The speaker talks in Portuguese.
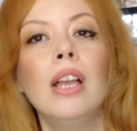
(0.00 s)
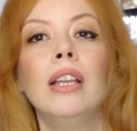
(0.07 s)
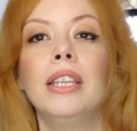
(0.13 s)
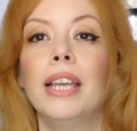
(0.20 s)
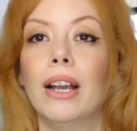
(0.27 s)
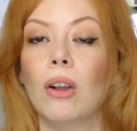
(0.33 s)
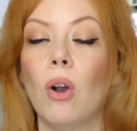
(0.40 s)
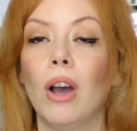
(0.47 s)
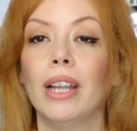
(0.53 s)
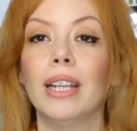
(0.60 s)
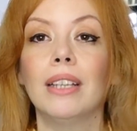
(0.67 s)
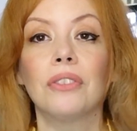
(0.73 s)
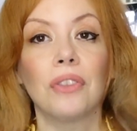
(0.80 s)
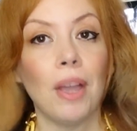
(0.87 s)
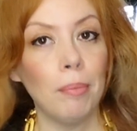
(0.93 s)
e agora
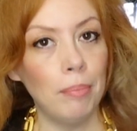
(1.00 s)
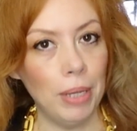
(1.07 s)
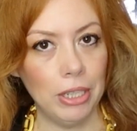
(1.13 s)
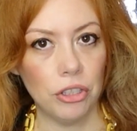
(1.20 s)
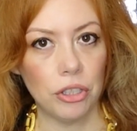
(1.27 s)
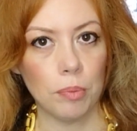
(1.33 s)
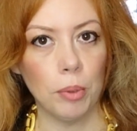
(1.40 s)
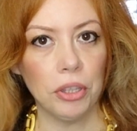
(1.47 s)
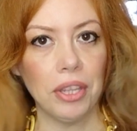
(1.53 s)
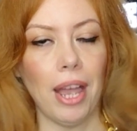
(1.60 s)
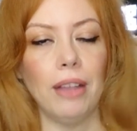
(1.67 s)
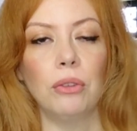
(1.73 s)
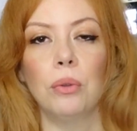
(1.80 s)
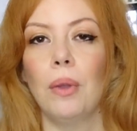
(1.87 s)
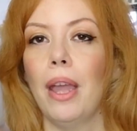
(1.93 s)
tá bem
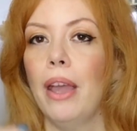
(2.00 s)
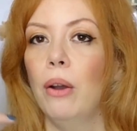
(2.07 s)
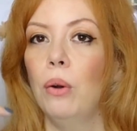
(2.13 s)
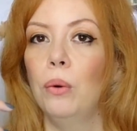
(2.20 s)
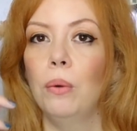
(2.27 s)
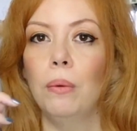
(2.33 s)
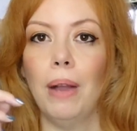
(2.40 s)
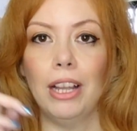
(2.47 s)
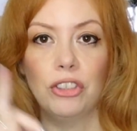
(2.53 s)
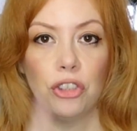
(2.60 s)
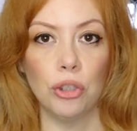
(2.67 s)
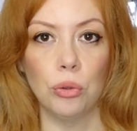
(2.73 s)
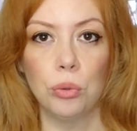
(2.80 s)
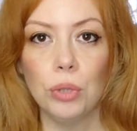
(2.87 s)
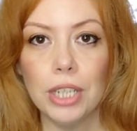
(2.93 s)
desbotado. É o, a
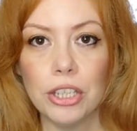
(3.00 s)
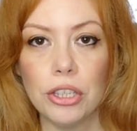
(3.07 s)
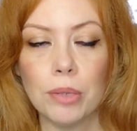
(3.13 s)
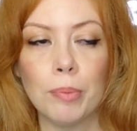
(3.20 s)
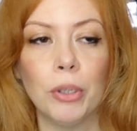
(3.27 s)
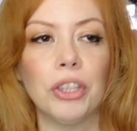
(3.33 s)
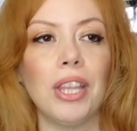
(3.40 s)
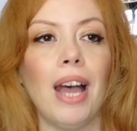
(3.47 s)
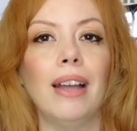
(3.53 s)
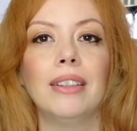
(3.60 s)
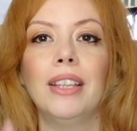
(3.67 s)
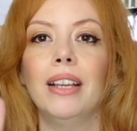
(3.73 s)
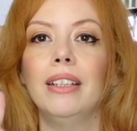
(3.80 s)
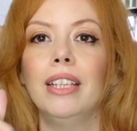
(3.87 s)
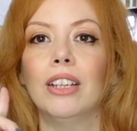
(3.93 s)
tintura
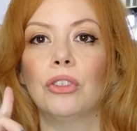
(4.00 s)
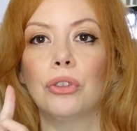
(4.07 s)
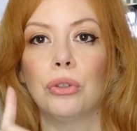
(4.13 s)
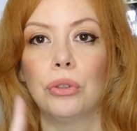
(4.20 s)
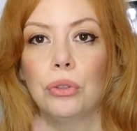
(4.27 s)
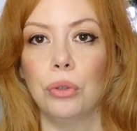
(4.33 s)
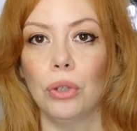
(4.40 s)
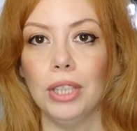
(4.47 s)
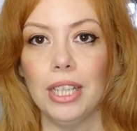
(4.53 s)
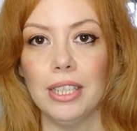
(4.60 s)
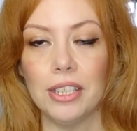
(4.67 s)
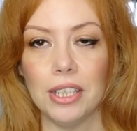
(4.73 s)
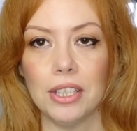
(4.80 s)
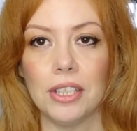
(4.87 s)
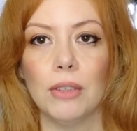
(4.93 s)
desbotada e a
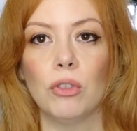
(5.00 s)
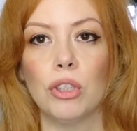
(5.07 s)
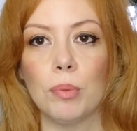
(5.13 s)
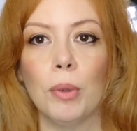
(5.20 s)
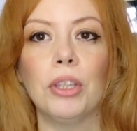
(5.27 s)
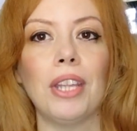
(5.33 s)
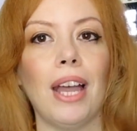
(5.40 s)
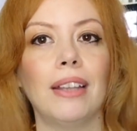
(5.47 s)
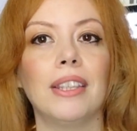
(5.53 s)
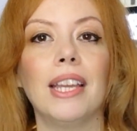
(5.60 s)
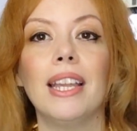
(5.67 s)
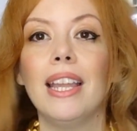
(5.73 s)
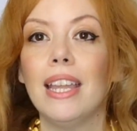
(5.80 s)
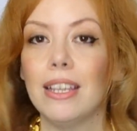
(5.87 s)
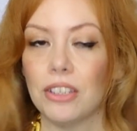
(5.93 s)
tonalização desbotada,
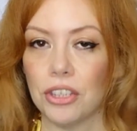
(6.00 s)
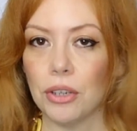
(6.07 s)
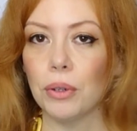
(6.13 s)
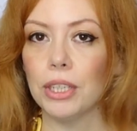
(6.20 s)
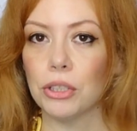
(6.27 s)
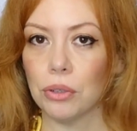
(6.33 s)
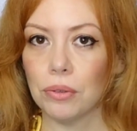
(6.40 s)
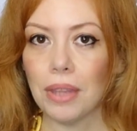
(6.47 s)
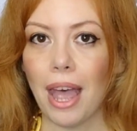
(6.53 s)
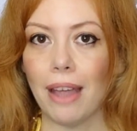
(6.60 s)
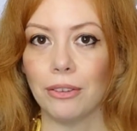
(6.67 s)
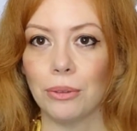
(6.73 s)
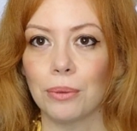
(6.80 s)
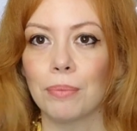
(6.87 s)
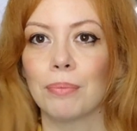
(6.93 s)
esse é o
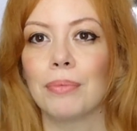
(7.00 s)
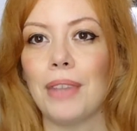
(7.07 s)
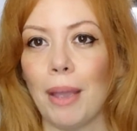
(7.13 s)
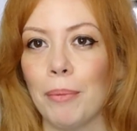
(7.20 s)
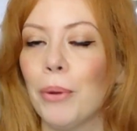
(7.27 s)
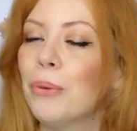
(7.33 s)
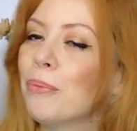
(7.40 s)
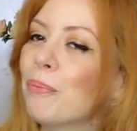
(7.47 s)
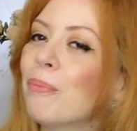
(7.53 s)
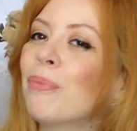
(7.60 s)
resultado, tá bom?